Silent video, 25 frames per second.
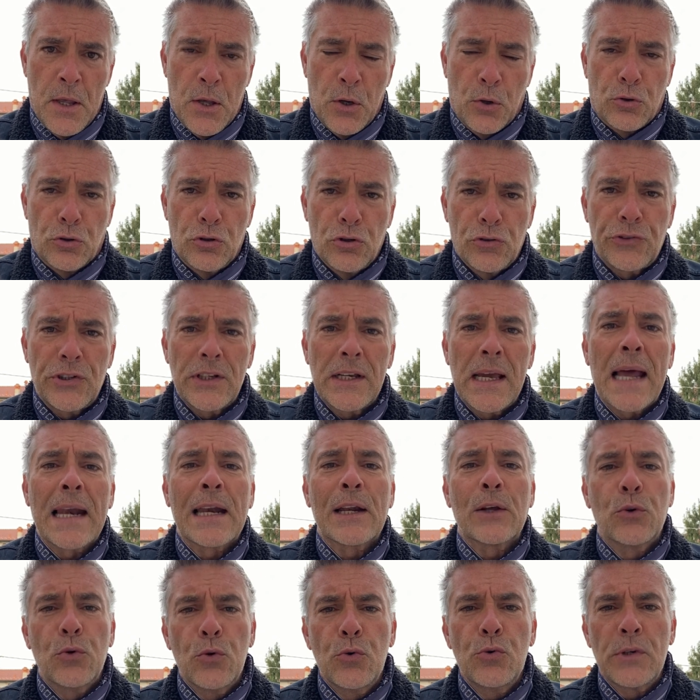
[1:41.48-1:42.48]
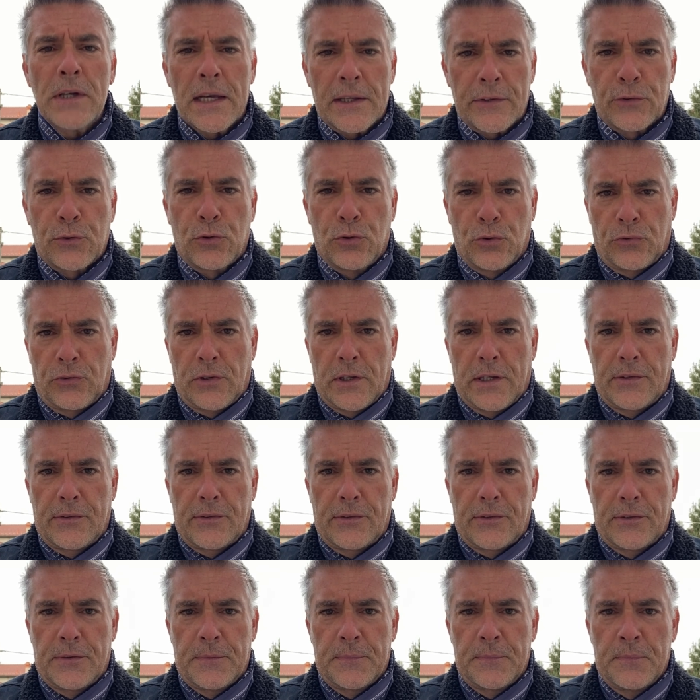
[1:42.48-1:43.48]
Conocen algunas
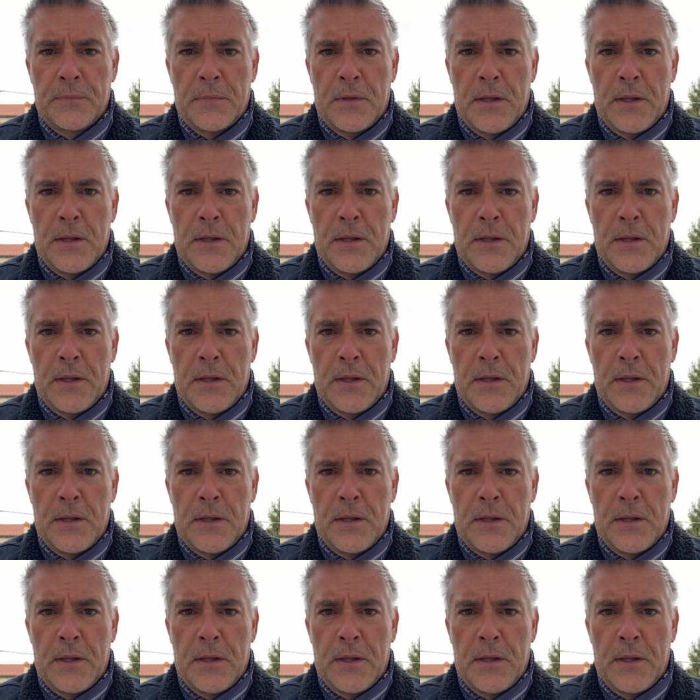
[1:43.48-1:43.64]
cosas,